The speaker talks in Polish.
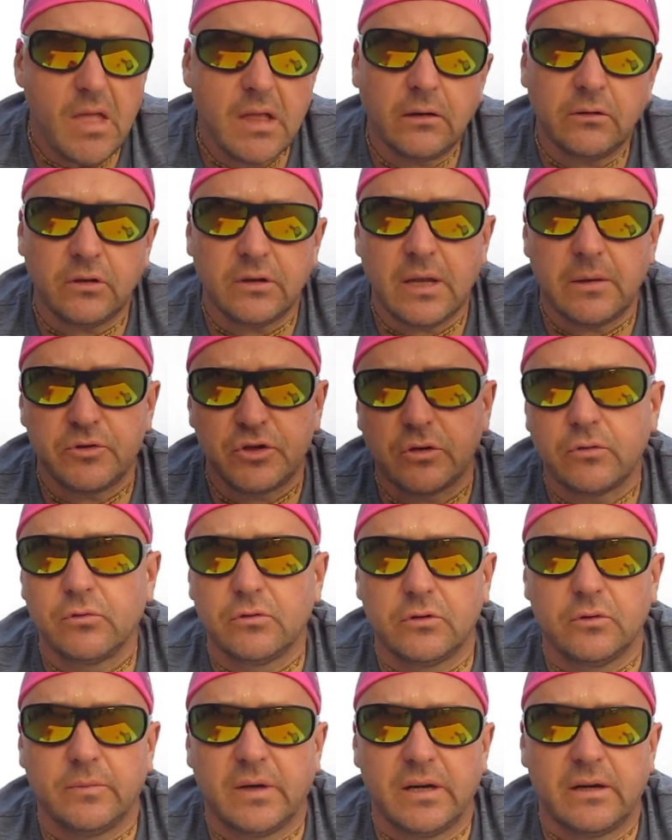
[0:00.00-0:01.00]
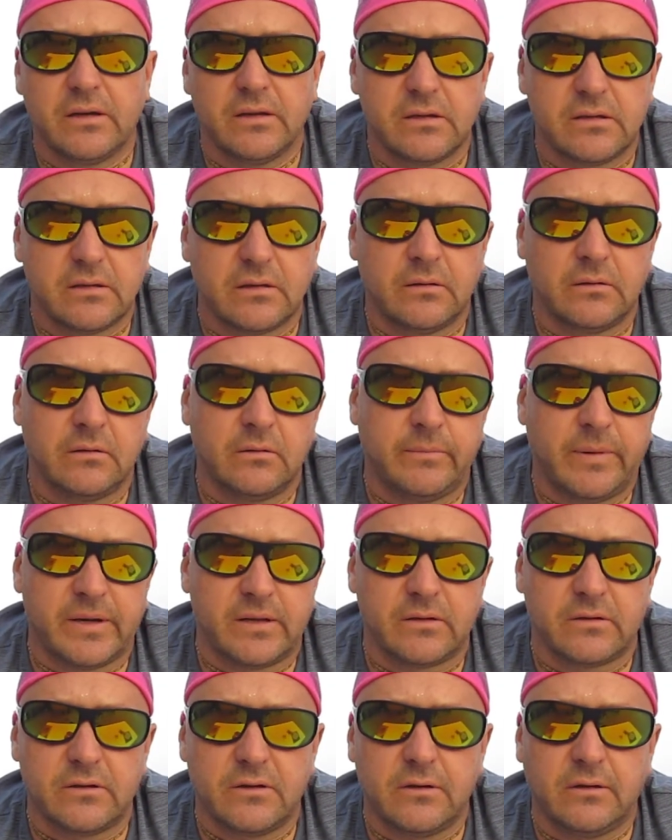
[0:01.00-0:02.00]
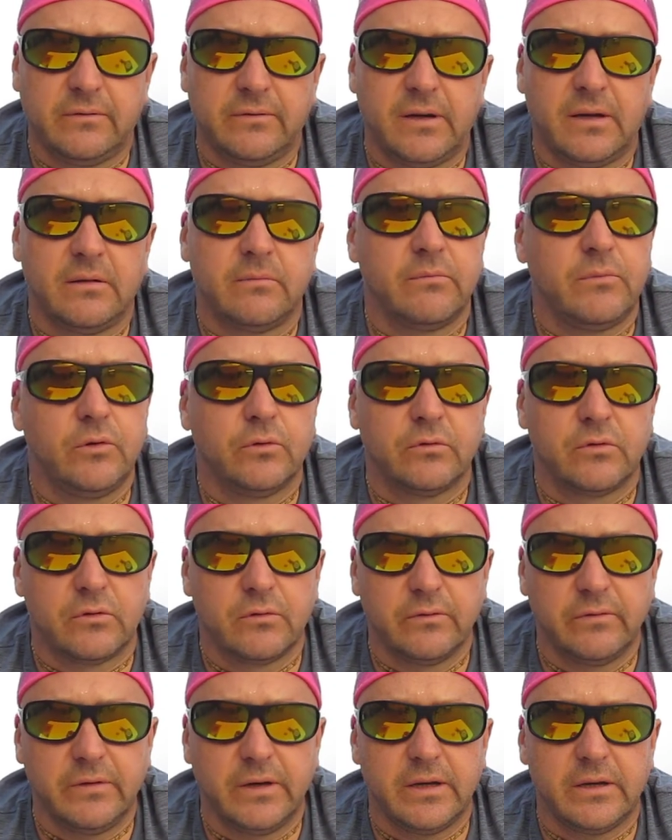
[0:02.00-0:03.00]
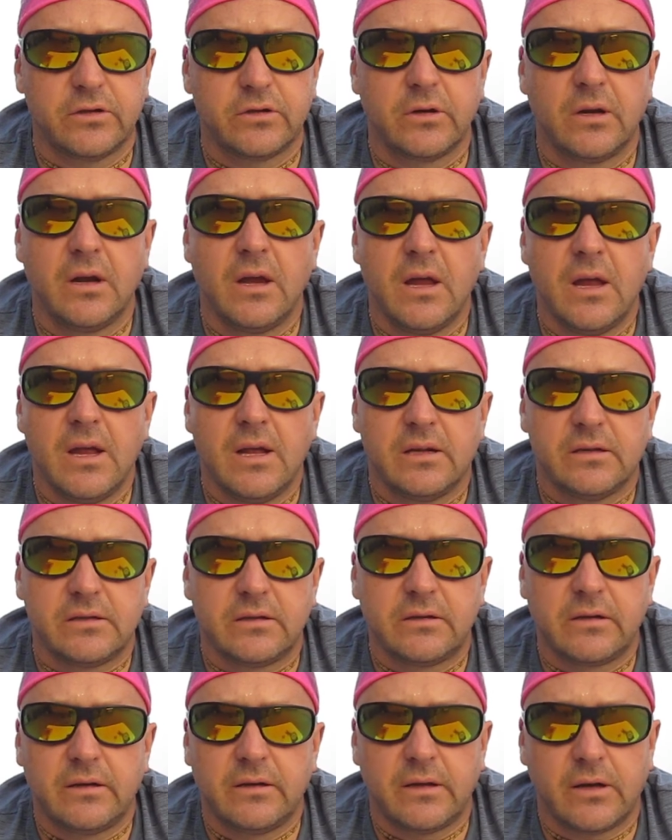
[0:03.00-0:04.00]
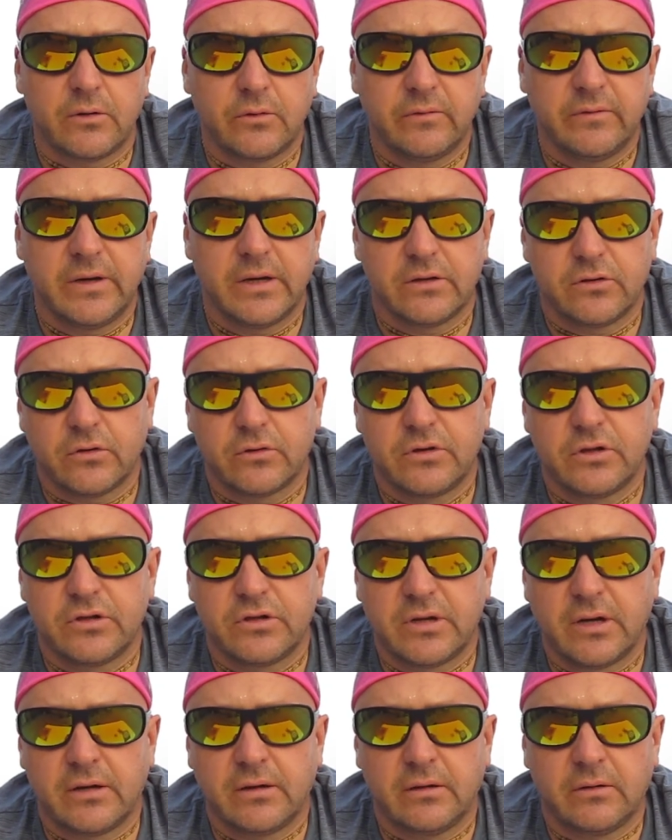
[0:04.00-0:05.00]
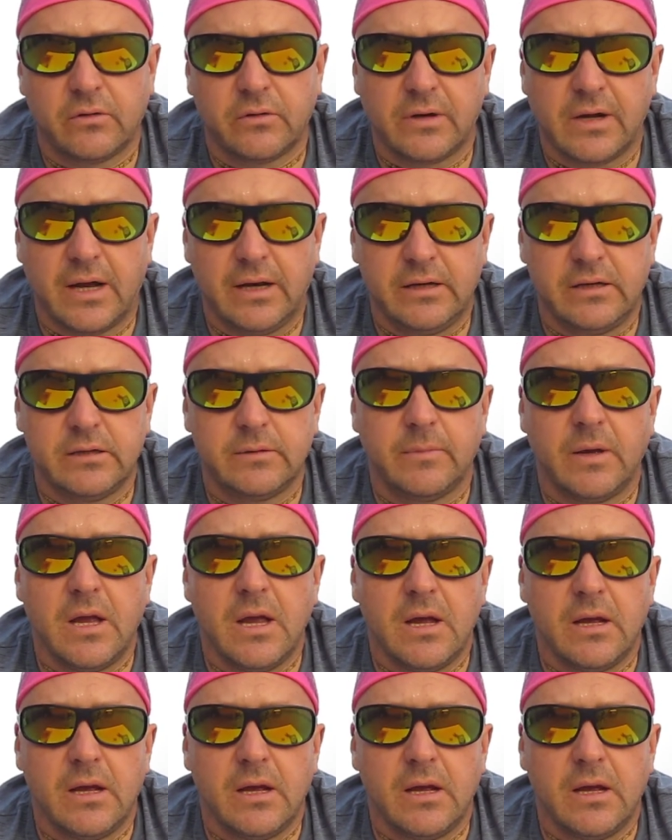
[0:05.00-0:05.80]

Dodam, że kurkuma jest y, bardzo zdrowa, miód również, cytryna również oczyszcza organizm.